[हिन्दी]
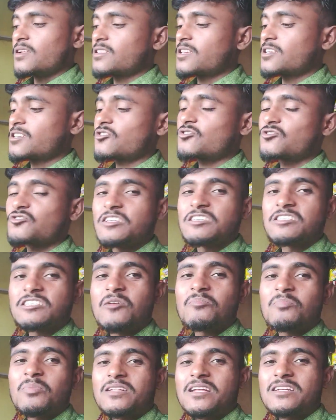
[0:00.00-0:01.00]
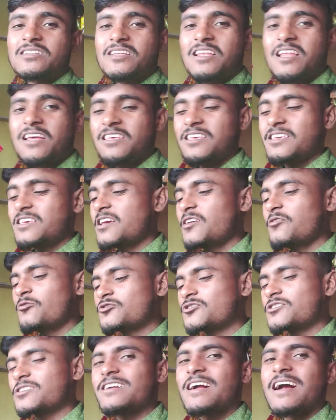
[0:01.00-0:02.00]
तो ऐसे को जैसे ही पता चला कि ये
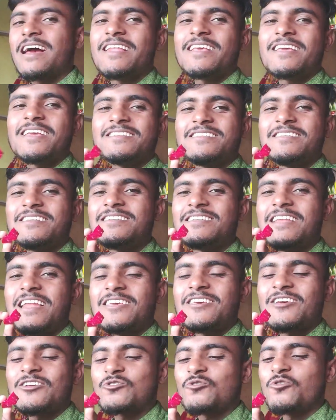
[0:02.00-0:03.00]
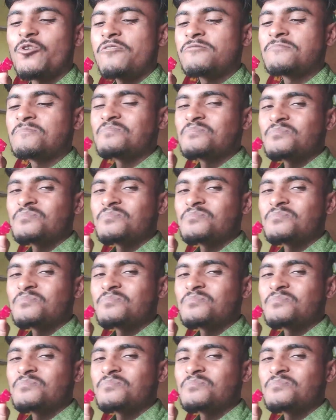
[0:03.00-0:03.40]
उसकी खाने की चीज़ नहीं है तो